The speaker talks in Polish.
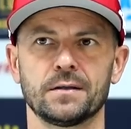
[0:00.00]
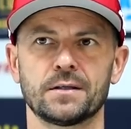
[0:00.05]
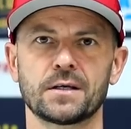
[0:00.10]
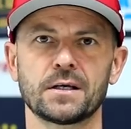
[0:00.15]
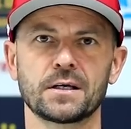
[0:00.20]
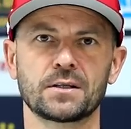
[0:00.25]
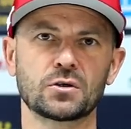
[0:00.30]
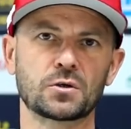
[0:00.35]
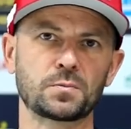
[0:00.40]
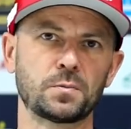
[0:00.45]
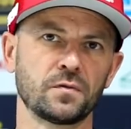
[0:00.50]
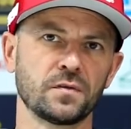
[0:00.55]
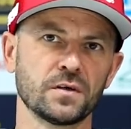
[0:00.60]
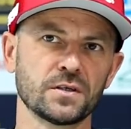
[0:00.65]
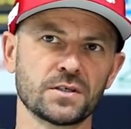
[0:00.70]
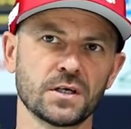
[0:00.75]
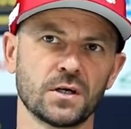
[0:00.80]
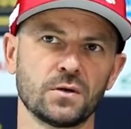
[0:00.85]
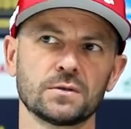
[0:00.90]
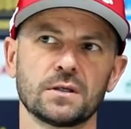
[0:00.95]
Dyrektor
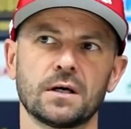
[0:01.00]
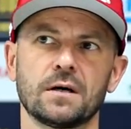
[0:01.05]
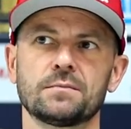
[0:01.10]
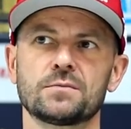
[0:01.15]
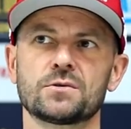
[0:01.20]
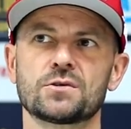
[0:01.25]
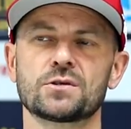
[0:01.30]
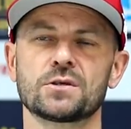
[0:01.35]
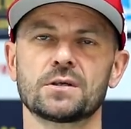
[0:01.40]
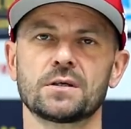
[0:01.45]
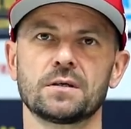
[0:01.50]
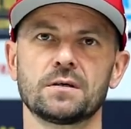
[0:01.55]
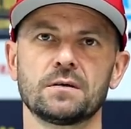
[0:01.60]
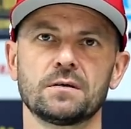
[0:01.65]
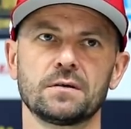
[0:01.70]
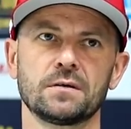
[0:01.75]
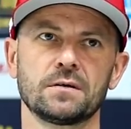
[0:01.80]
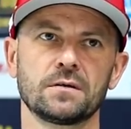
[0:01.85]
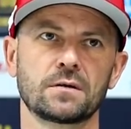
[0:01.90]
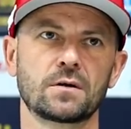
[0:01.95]
powiedział nam,
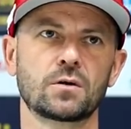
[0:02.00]
że